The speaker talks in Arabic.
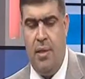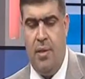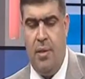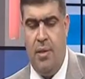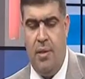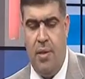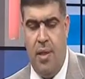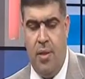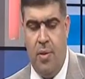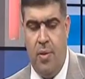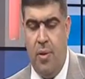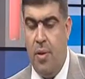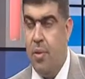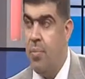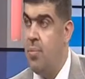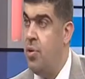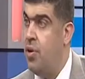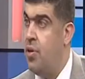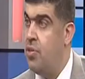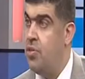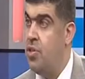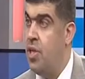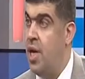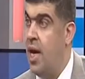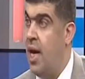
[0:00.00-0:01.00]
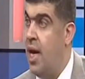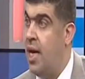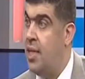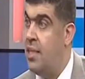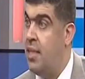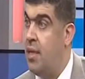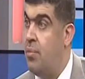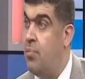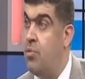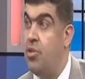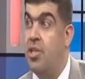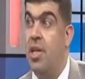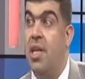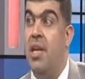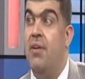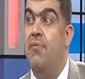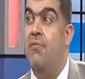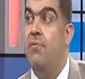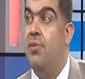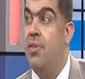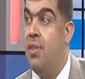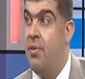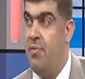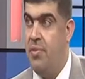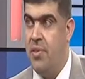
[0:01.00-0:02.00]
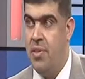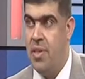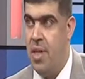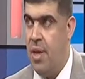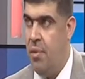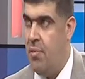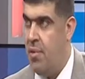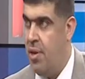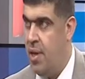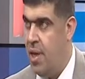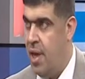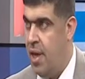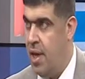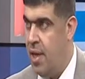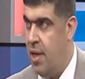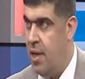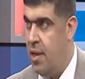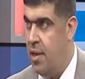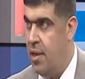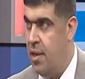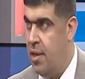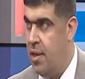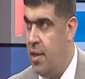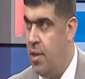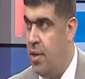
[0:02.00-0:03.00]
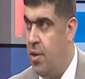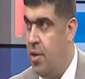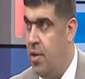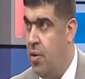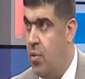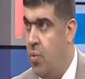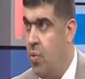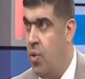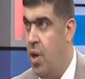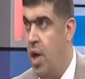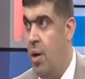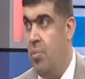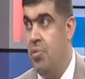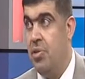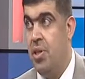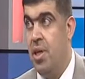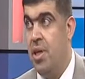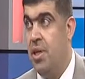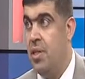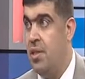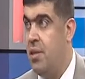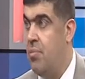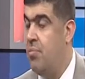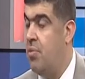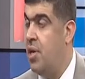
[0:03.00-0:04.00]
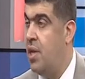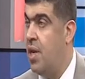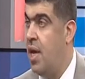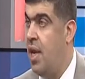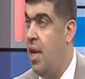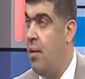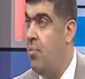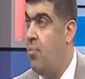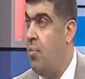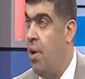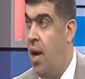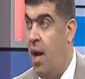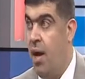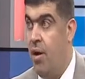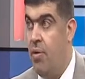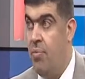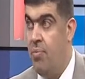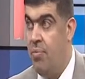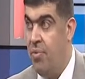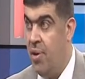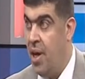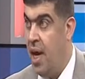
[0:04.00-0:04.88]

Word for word: ننظر من الجهات المتنفذة في سامراء نعم ولا بد أن يتم الكلام معهم في